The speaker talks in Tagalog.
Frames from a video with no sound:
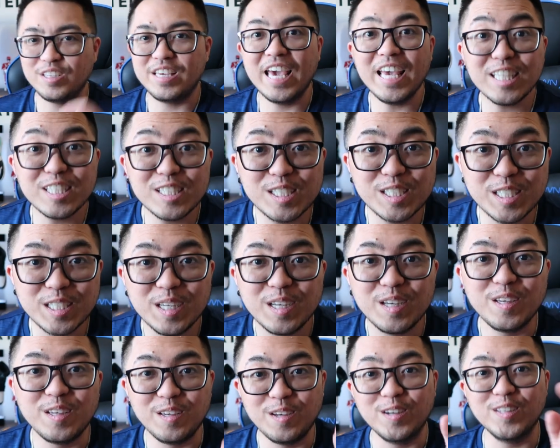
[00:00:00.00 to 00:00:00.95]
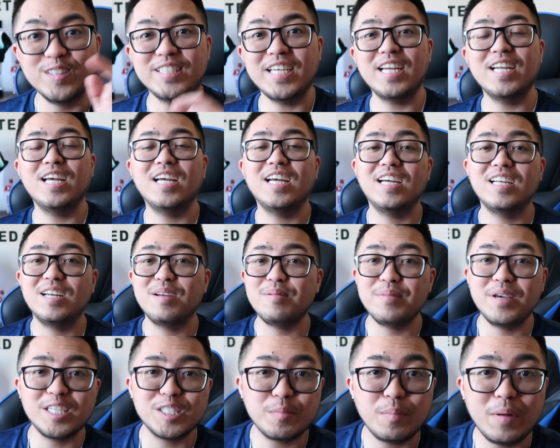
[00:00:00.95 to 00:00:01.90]
Gets? Yun, sana
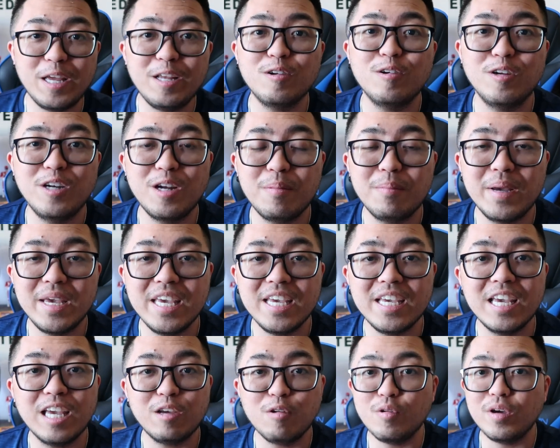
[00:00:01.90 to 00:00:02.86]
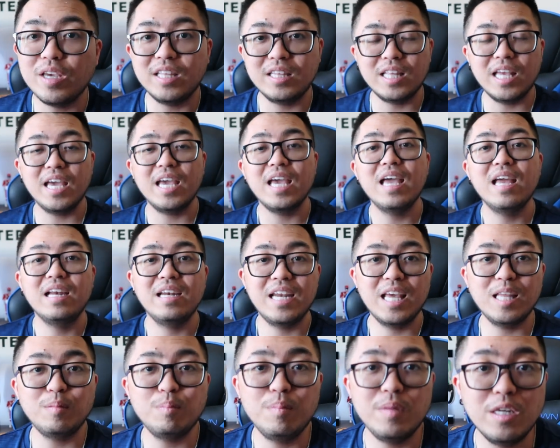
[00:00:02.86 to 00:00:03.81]
na-explain ko ng maigi. Kung hindi,
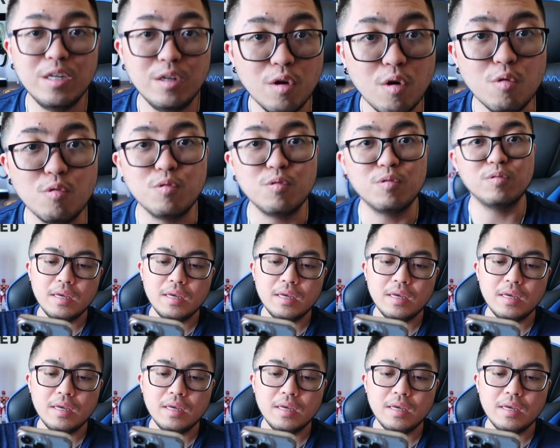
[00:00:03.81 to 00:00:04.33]
let me know.